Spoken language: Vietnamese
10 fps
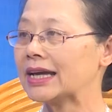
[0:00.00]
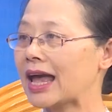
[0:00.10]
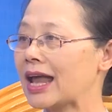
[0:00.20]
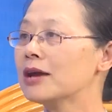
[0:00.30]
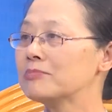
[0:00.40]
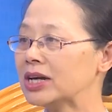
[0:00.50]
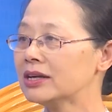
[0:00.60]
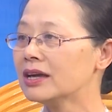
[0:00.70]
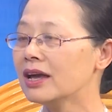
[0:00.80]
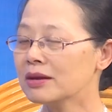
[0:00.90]
thì khá là
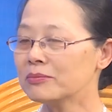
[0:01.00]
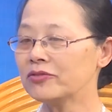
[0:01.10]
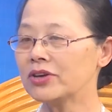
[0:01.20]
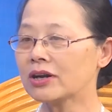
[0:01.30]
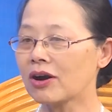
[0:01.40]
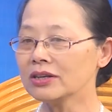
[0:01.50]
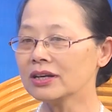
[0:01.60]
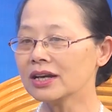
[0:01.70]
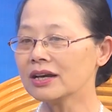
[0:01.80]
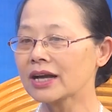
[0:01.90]
mới bởi vì có
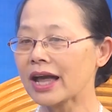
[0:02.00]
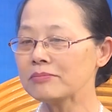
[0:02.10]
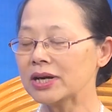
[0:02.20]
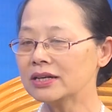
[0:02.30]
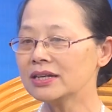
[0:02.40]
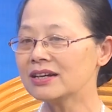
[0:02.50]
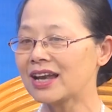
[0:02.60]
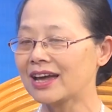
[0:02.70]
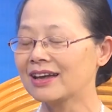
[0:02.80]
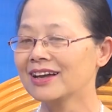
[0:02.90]
những cái lời ca mới như
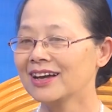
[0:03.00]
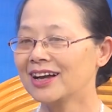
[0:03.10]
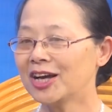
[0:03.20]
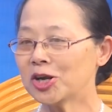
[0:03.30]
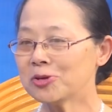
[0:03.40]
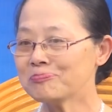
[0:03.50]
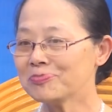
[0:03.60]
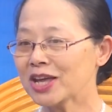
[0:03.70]
là uh,